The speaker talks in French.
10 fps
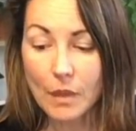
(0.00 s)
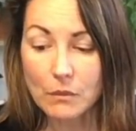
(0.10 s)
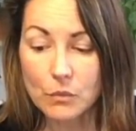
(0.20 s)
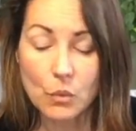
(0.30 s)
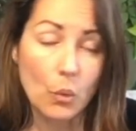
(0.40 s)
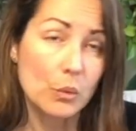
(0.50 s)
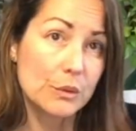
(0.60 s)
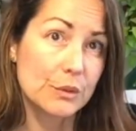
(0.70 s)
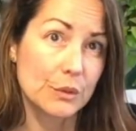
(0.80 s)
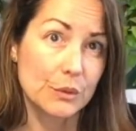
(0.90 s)

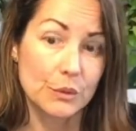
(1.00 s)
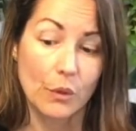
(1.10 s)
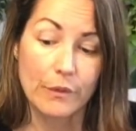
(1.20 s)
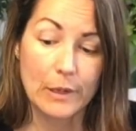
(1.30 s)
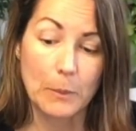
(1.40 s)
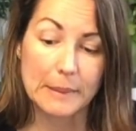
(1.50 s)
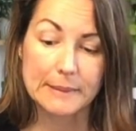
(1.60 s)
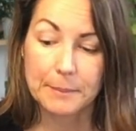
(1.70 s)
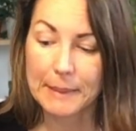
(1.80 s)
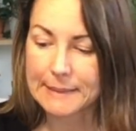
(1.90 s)
Donc, on va
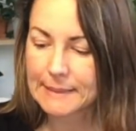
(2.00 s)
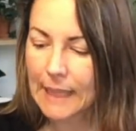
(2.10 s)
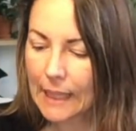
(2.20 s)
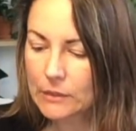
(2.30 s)
commencer par ça.